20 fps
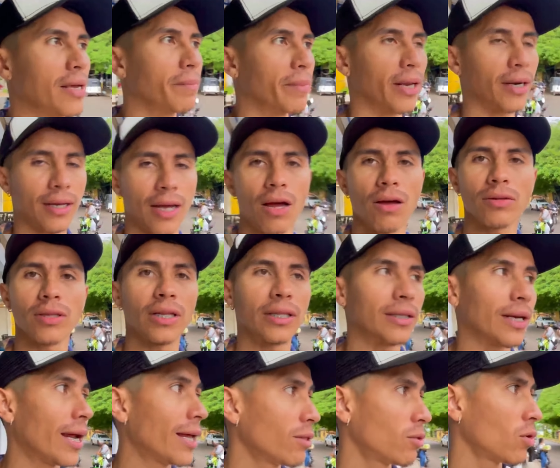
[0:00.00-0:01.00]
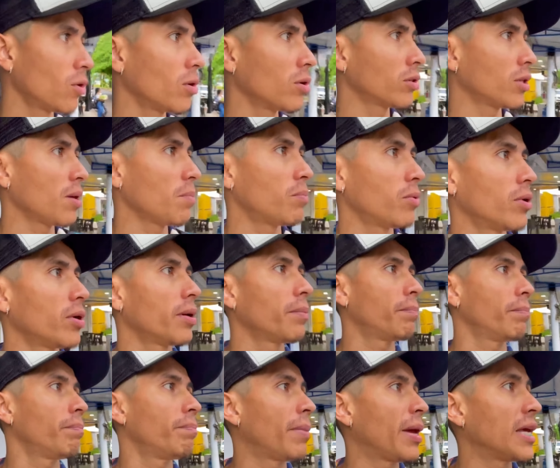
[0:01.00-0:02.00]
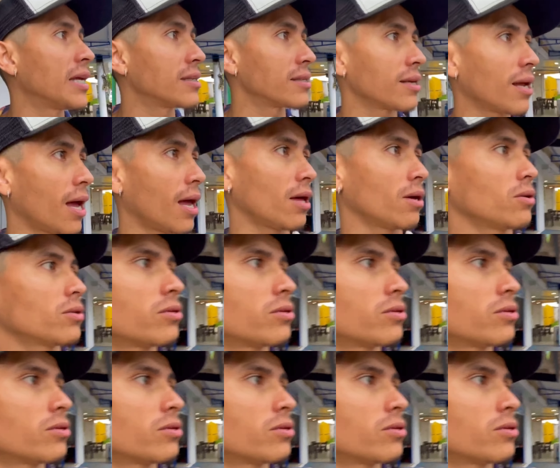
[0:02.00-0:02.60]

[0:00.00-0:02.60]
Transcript: de mercado donde traen todo el tipo de pescado.